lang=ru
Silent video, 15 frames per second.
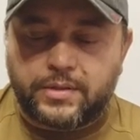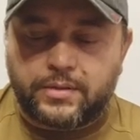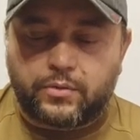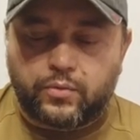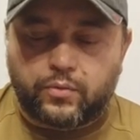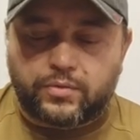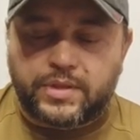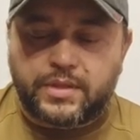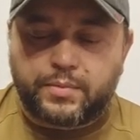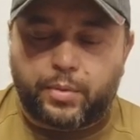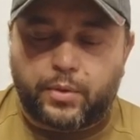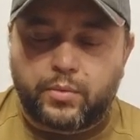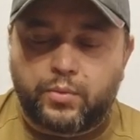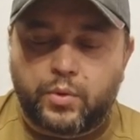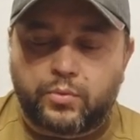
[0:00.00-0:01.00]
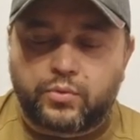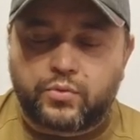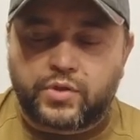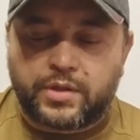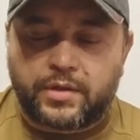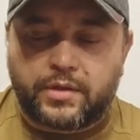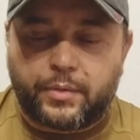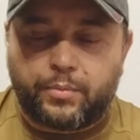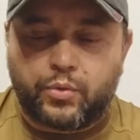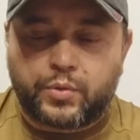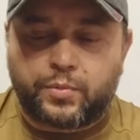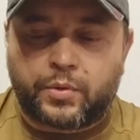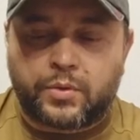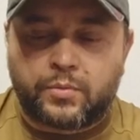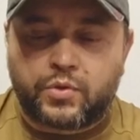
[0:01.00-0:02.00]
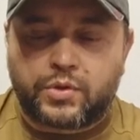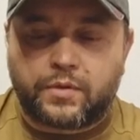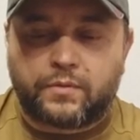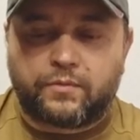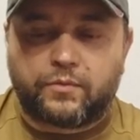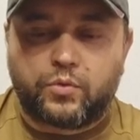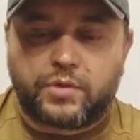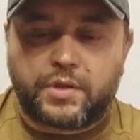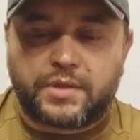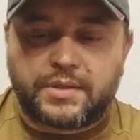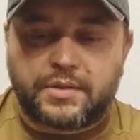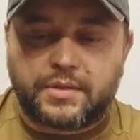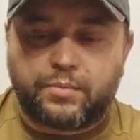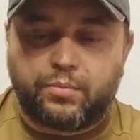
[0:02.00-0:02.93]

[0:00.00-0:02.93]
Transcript: Ну, здесь по-любому нужен крепеж, потому что внутри здесь